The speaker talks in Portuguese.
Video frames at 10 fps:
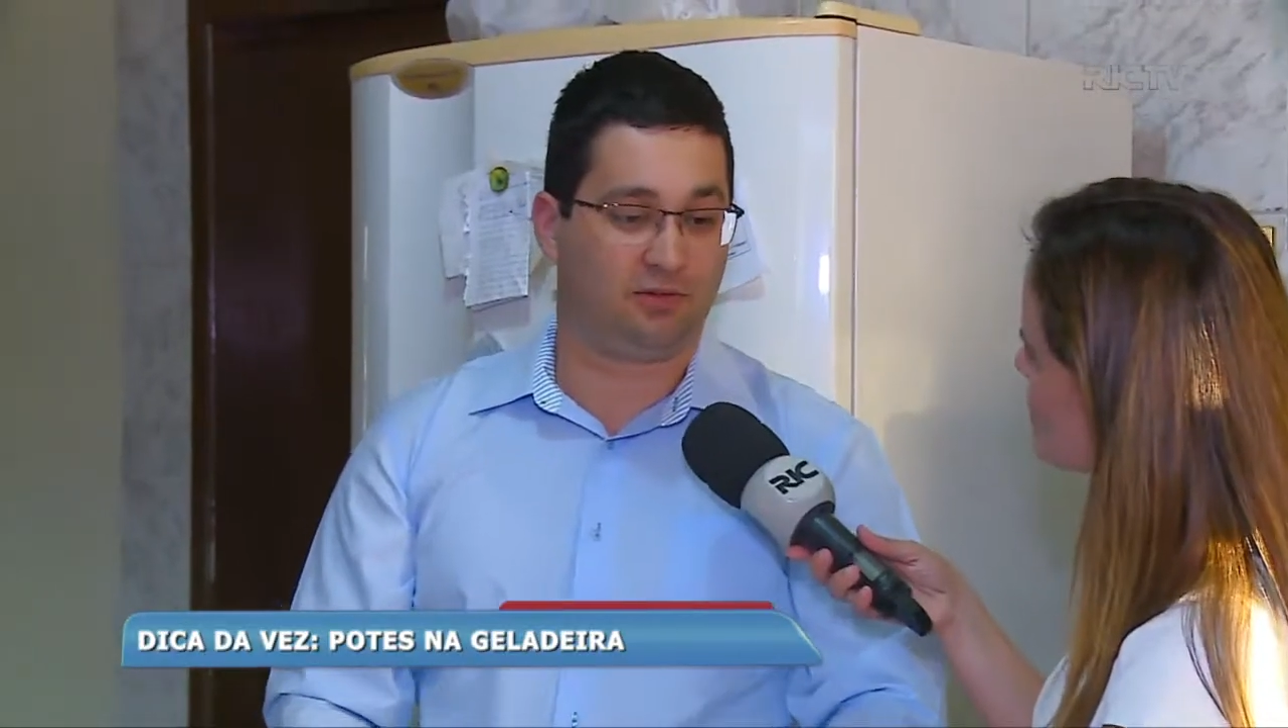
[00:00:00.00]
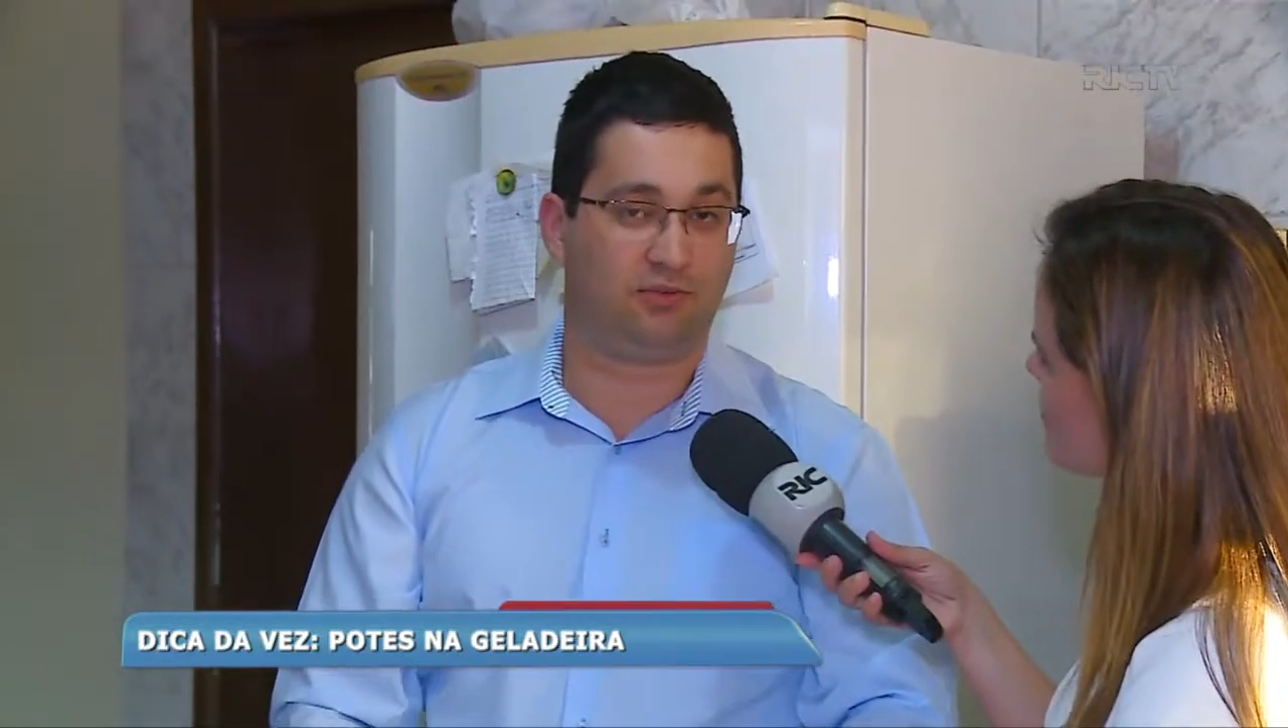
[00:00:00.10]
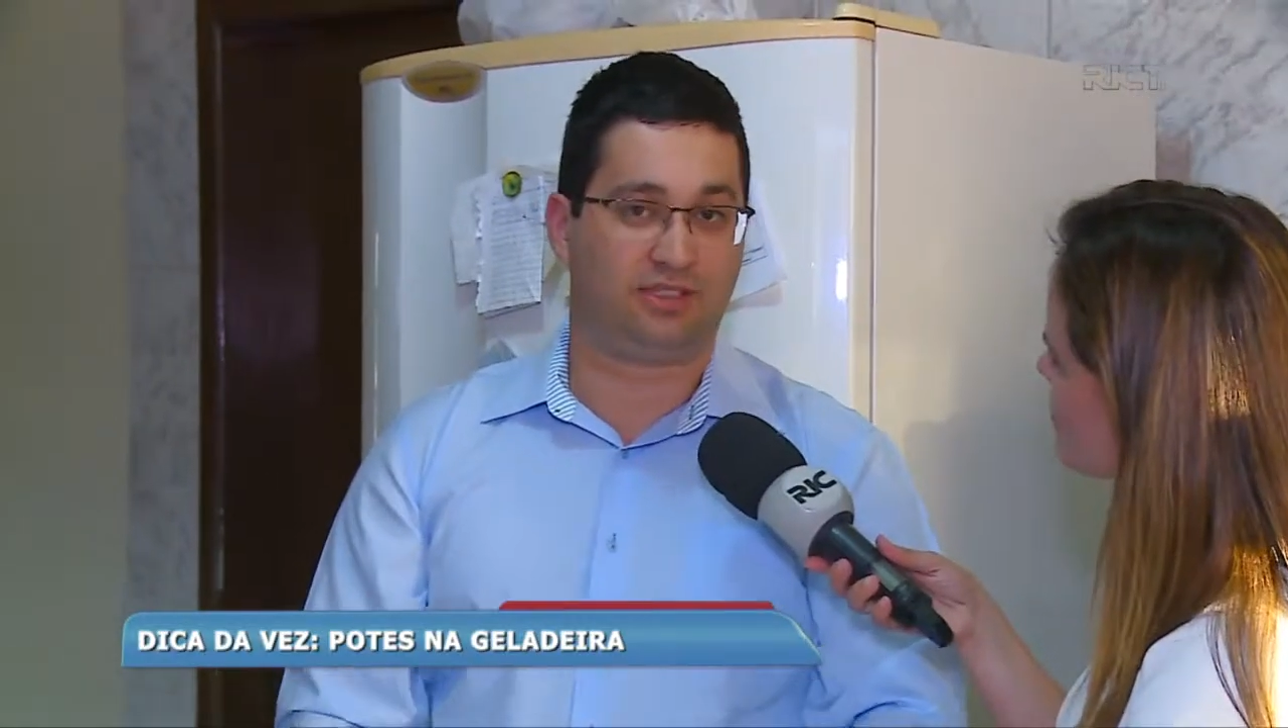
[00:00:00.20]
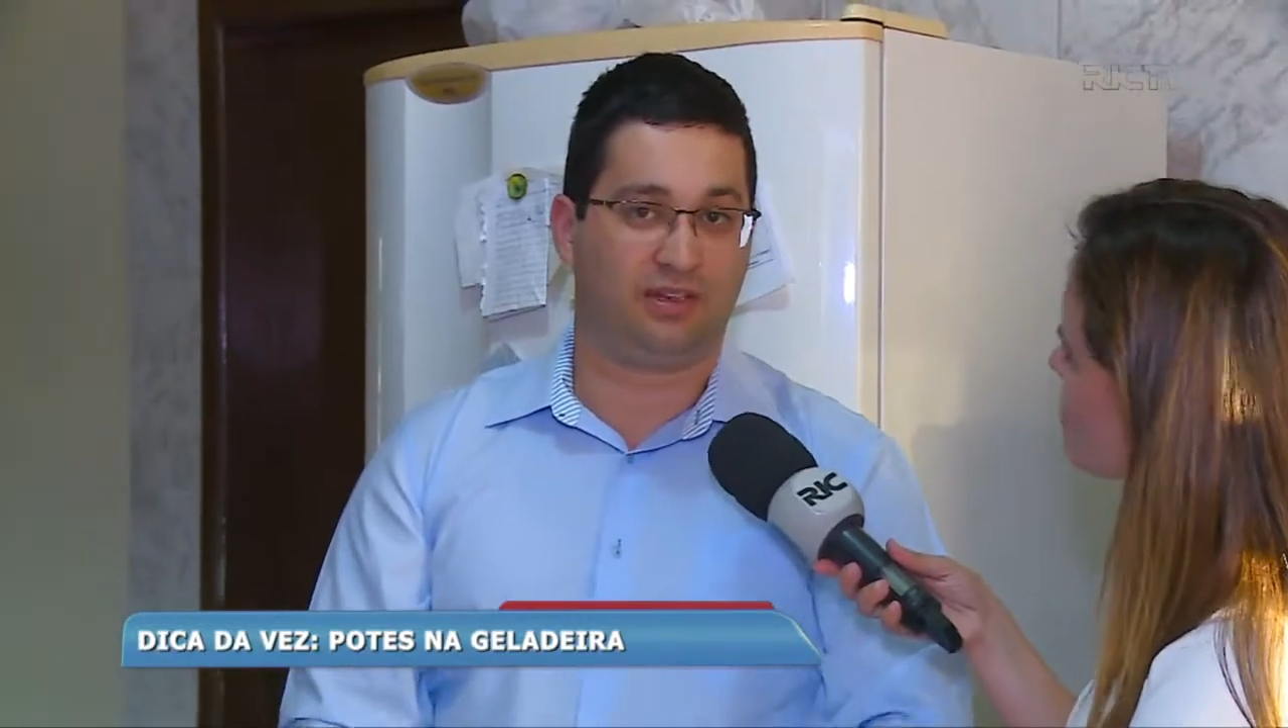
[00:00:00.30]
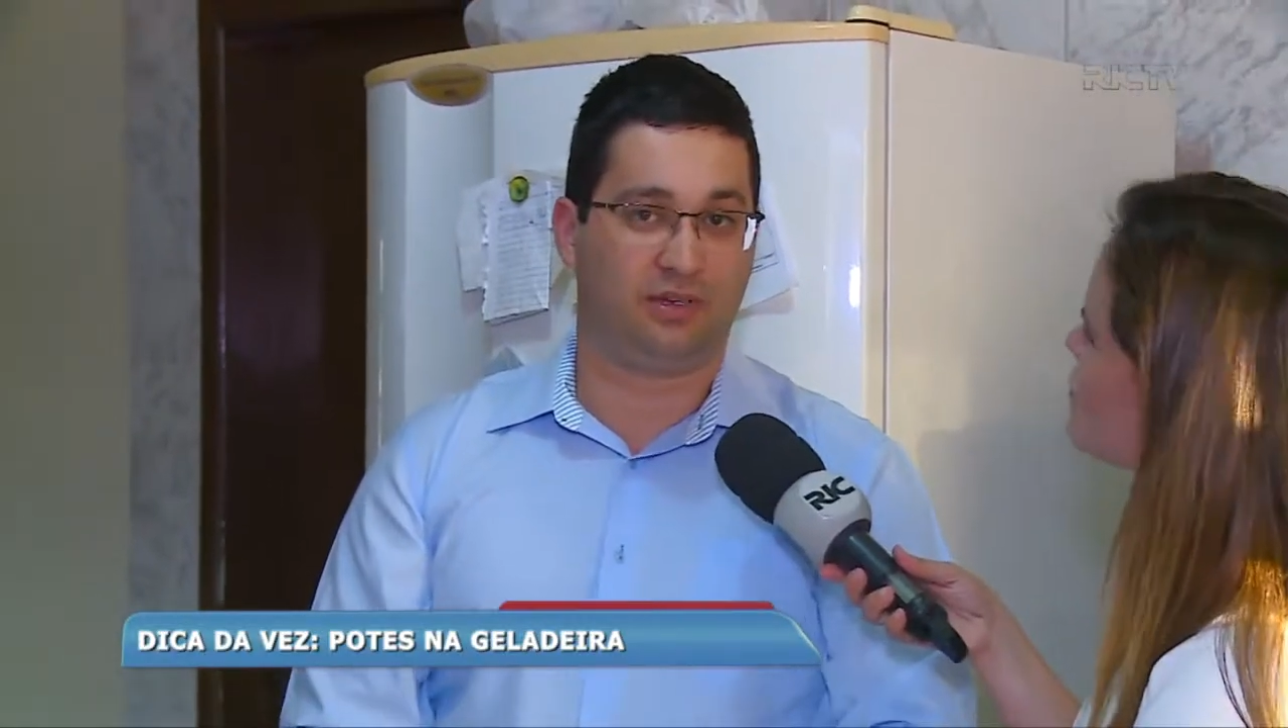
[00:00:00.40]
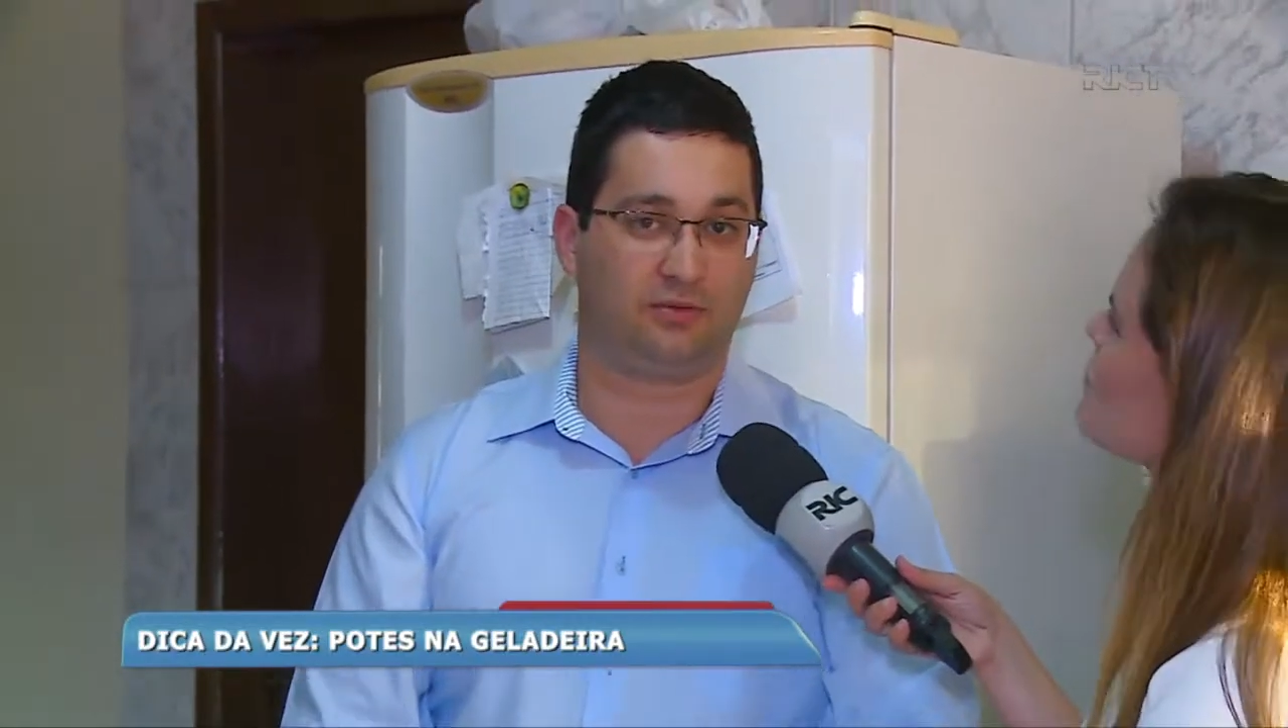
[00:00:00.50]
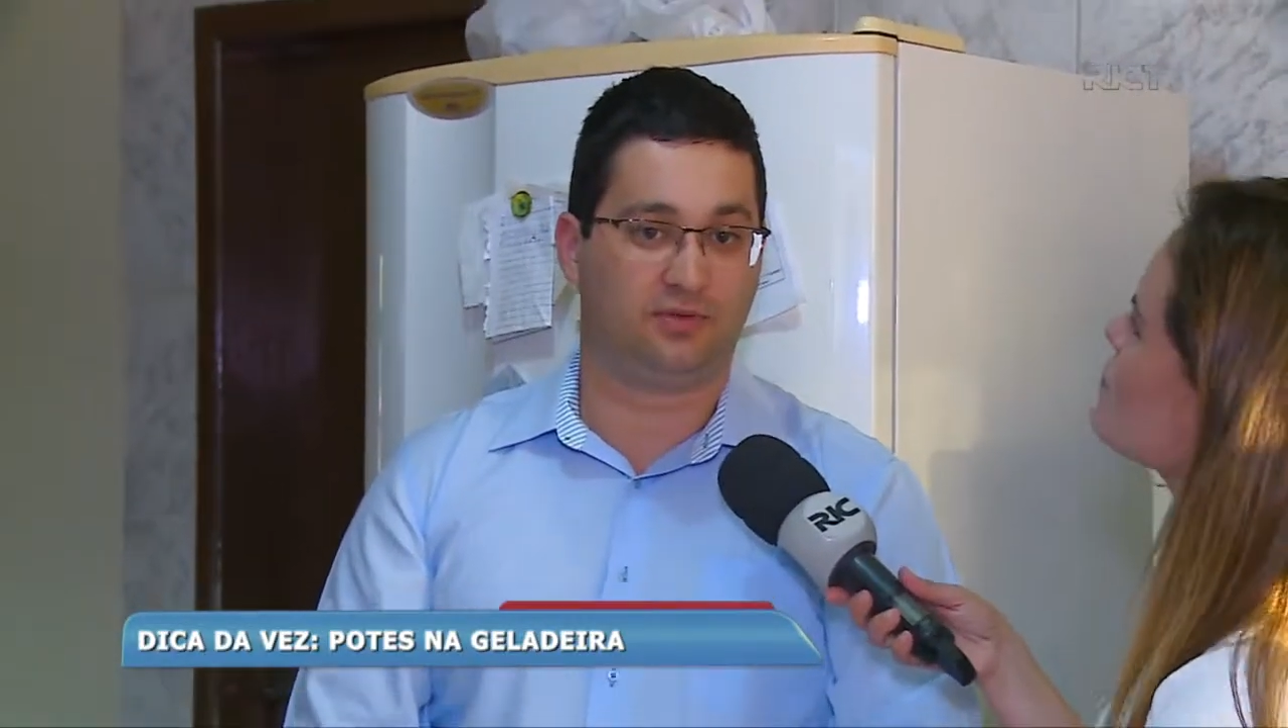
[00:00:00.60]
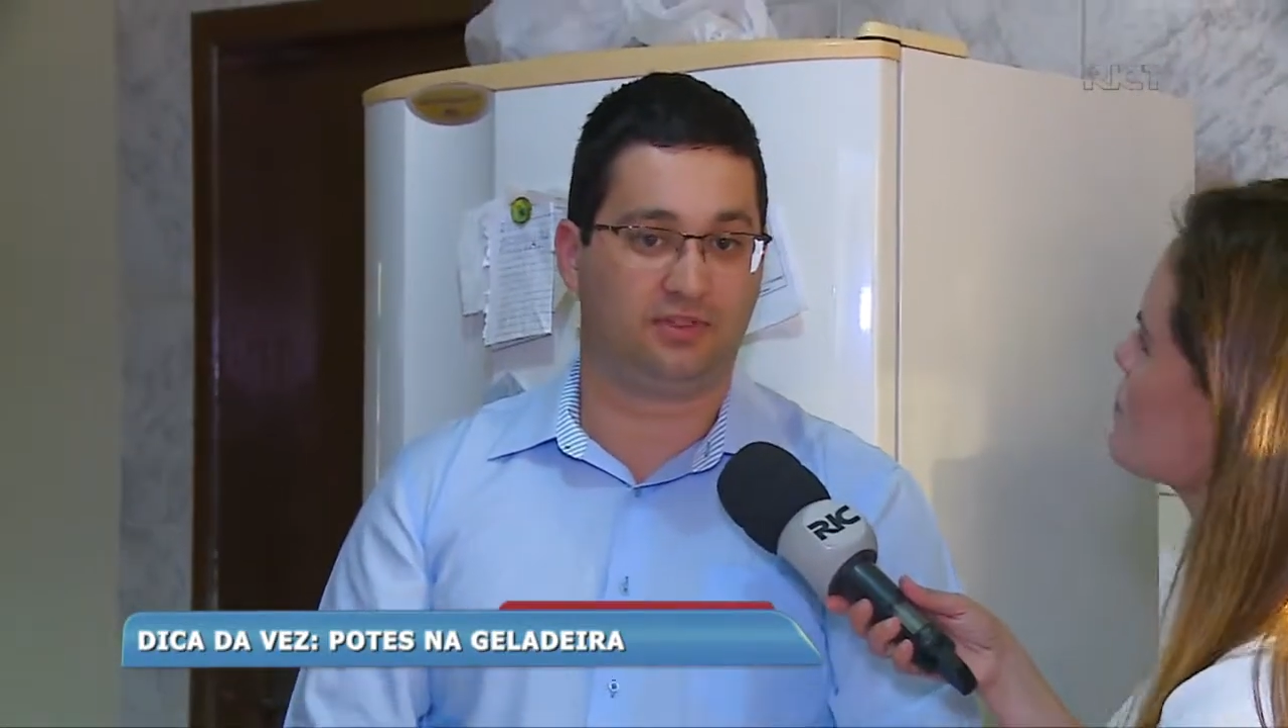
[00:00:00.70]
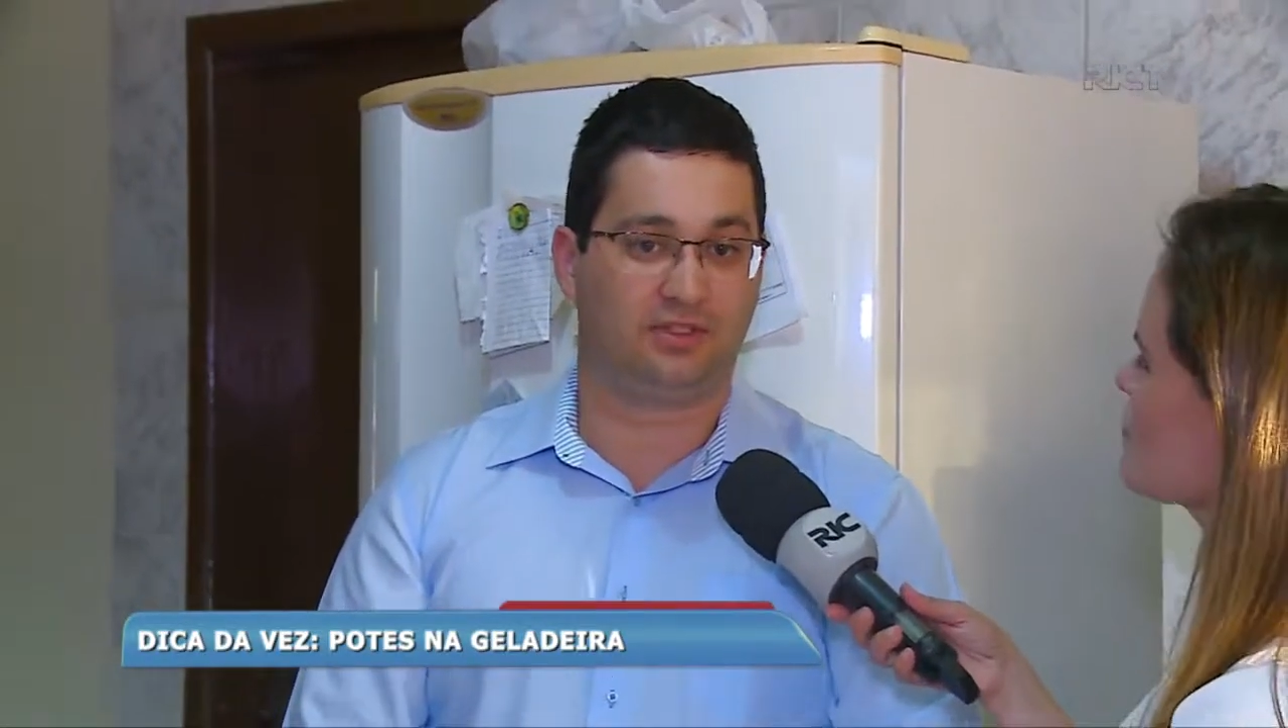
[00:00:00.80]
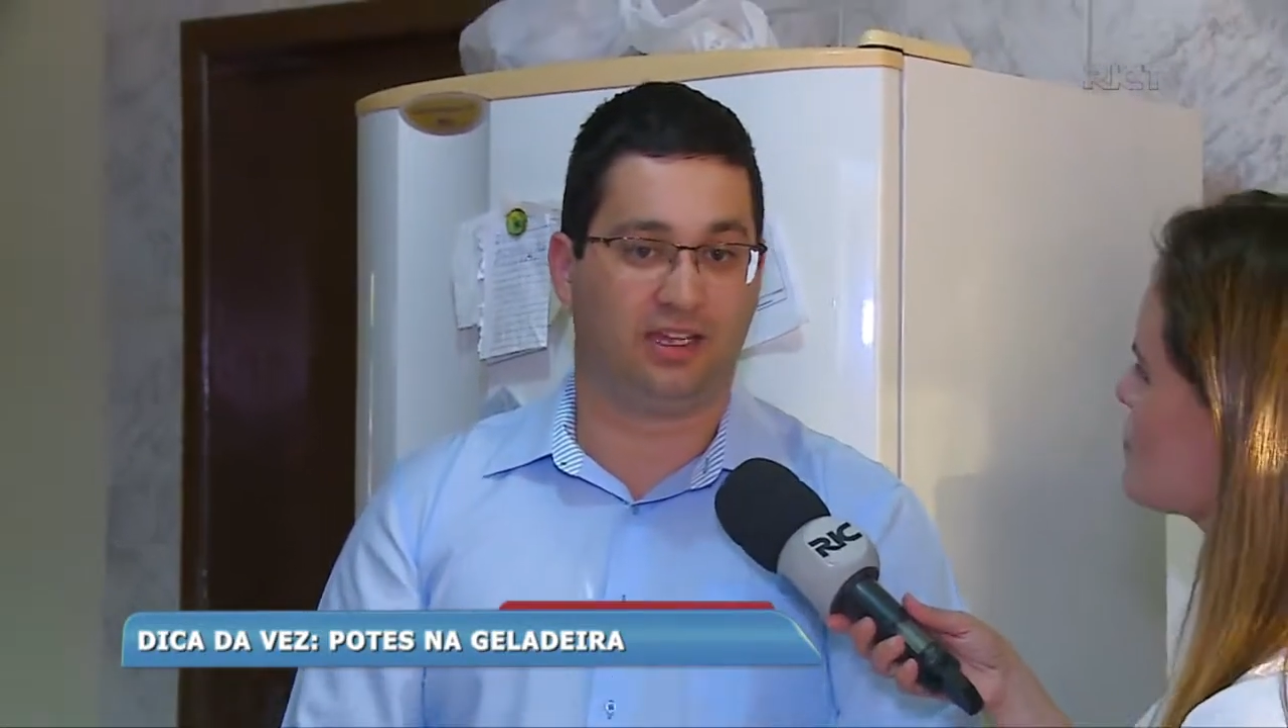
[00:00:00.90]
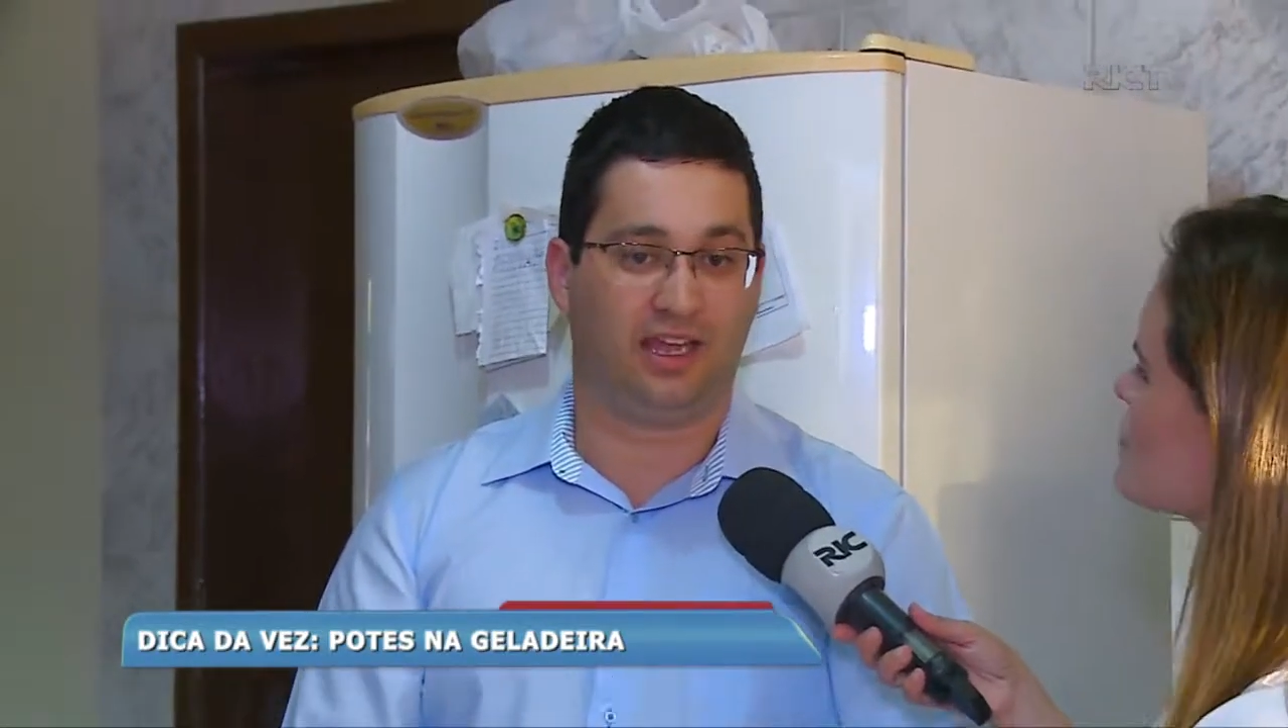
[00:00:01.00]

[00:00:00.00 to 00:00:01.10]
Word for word: alguns alimentos